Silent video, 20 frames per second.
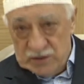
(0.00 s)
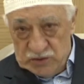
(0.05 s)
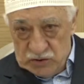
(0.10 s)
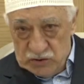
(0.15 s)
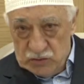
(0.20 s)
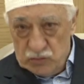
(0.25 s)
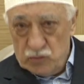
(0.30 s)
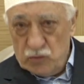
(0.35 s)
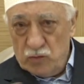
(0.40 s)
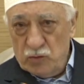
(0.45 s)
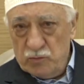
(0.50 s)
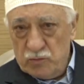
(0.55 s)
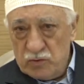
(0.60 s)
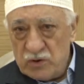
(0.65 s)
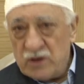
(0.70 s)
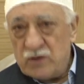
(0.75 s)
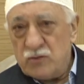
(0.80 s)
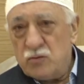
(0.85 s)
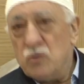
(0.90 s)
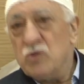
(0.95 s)
Şimdi o
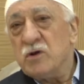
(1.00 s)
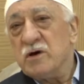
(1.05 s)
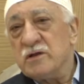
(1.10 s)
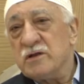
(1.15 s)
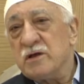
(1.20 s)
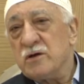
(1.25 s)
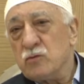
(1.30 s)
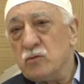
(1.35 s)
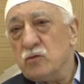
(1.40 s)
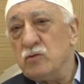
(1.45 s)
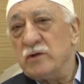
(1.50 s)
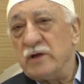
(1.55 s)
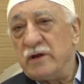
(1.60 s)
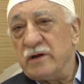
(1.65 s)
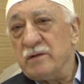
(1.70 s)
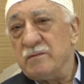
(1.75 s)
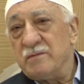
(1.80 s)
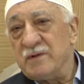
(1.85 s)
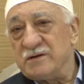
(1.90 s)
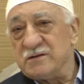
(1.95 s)
burada o kadar
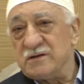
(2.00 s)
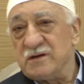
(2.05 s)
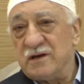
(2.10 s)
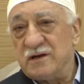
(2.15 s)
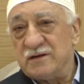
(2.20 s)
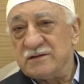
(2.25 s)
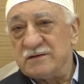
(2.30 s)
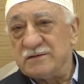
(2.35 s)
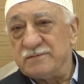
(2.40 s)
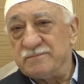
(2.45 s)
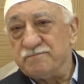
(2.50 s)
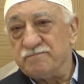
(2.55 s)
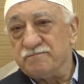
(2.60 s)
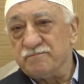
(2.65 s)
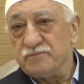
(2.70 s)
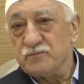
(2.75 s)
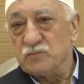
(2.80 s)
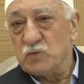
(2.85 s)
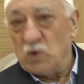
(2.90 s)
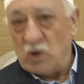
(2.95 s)
kullanılması lazım.
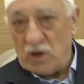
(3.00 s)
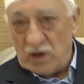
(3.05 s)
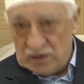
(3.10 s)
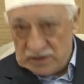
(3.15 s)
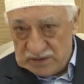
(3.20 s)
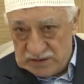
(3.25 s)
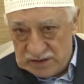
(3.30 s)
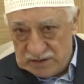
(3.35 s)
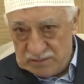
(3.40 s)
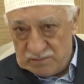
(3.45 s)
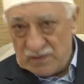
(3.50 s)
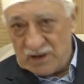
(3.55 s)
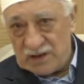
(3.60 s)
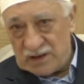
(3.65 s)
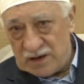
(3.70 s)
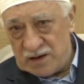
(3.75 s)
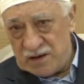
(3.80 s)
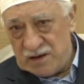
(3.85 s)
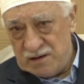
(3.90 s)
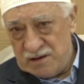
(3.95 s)
Bu altın
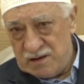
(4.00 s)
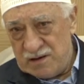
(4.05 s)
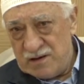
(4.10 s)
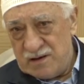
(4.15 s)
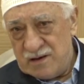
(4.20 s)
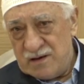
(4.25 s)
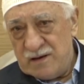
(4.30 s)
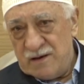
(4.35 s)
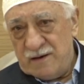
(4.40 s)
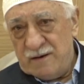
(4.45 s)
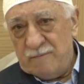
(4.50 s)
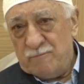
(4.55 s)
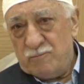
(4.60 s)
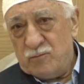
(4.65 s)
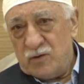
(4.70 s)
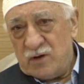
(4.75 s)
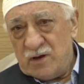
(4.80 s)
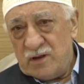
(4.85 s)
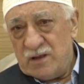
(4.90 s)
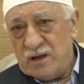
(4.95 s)
malayı
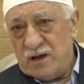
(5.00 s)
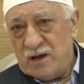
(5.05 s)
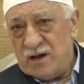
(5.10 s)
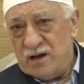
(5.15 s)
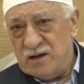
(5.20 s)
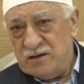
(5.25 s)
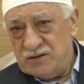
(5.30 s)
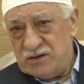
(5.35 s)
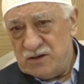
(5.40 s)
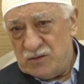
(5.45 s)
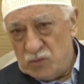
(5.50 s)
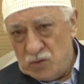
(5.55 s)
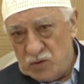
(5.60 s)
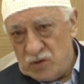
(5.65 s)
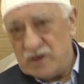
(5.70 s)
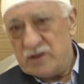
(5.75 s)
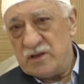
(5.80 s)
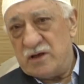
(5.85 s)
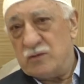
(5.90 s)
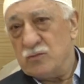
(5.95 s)
burada ancak o
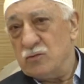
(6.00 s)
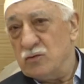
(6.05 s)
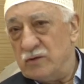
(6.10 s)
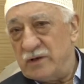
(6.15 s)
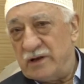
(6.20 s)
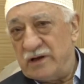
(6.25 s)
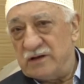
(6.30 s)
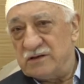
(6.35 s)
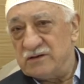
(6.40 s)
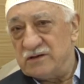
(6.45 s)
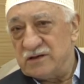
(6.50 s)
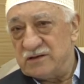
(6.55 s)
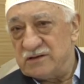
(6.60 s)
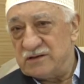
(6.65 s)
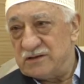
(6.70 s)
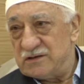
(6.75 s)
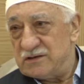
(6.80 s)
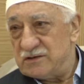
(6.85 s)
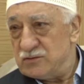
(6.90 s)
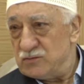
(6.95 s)
kadar
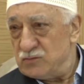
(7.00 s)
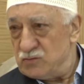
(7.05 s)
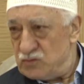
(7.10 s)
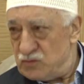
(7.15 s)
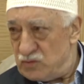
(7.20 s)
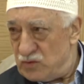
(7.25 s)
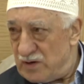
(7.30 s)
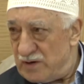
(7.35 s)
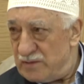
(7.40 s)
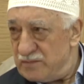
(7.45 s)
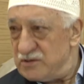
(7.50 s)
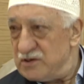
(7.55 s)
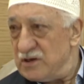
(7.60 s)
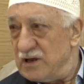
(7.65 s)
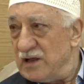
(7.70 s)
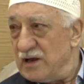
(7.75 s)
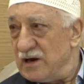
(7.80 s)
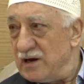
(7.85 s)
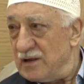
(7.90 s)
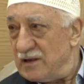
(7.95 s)
kullanacaksınız. Ucuyla bir
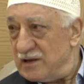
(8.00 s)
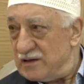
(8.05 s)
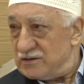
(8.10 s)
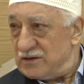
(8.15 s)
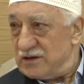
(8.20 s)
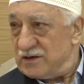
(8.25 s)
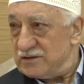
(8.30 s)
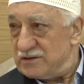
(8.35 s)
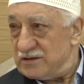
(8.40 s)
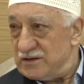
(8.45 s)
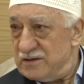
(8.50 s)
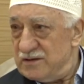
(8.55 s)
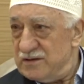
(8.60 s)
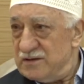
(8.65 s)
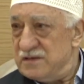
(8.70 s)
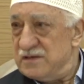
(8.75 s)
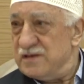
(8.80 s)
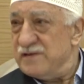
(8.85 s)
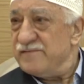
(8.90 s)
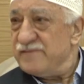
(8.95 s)
şeyler alacaksın.
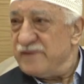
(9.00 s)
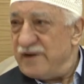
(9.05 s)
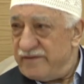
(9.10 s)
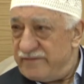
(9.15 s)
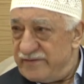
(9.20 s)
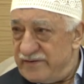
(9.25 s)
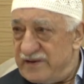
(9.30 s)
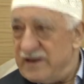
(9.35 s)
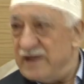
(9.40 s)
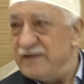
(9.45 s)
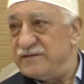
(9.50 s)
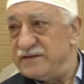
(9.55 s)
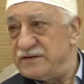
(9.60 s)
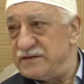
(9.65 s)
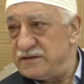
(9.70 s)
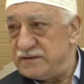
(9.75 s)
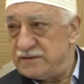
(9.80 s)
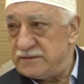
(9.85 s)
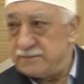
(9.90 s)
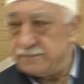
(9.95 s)
Kifafı
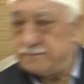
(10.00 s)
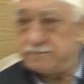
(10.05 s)
nefs.